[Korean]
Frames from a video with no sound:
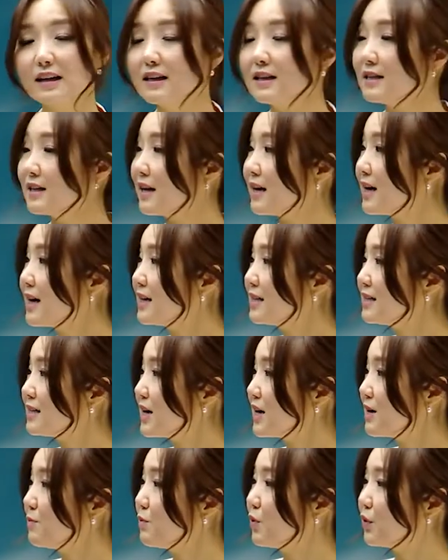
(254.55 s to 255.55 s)
세 가지
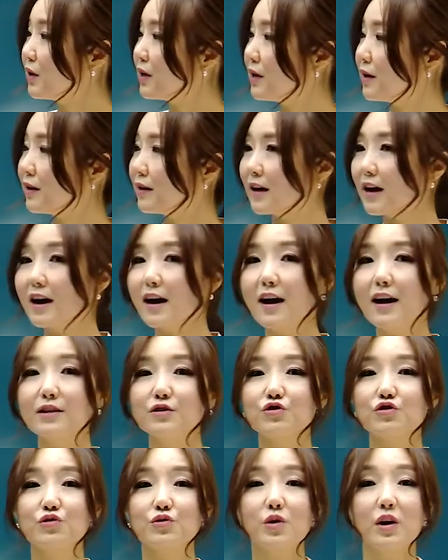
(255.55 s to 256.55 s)
항목이 다
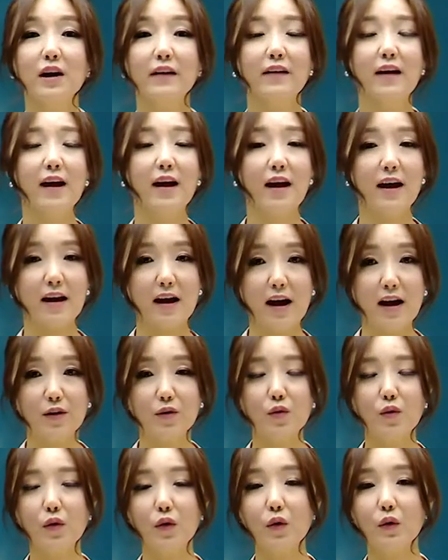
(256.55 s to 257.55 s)

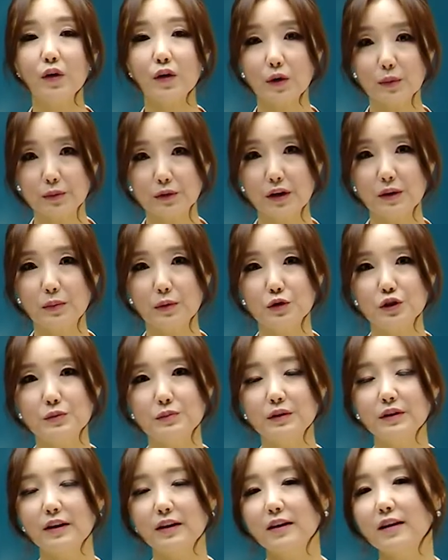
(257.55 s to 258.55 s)
중요하다라고 여러분들이
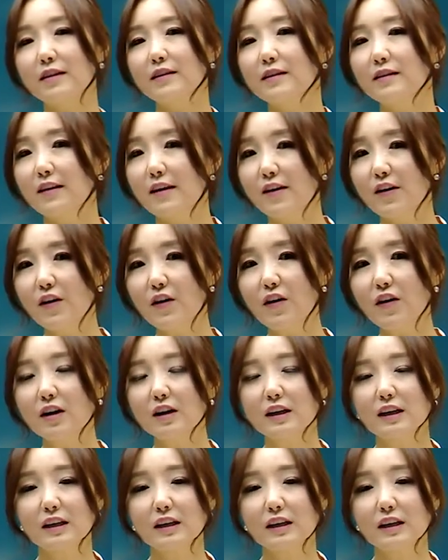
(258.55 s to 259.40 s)
보시면 되겠는데요.